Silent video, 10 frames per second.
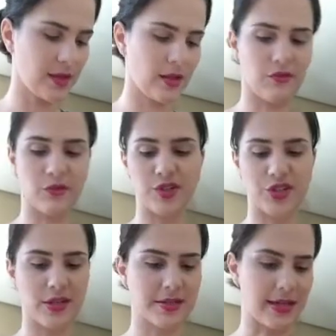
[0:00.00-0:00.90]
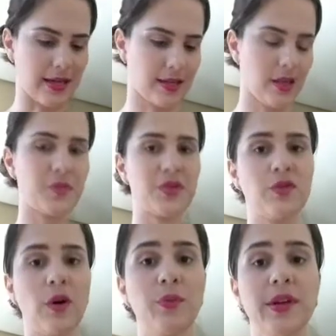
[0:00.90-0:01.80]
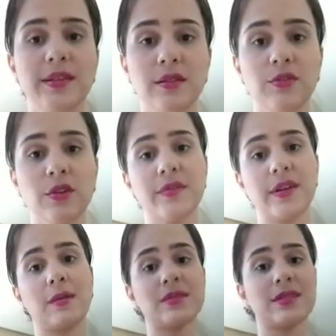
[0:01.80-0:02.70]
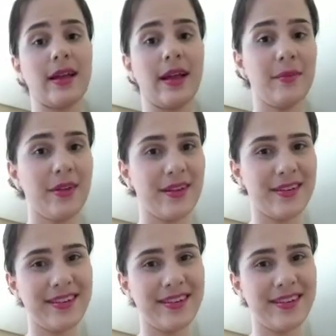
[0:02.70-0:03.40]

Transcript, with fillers: Eu vou agilizar aqui, pessoal, porque senão nós ficamos até amanhã,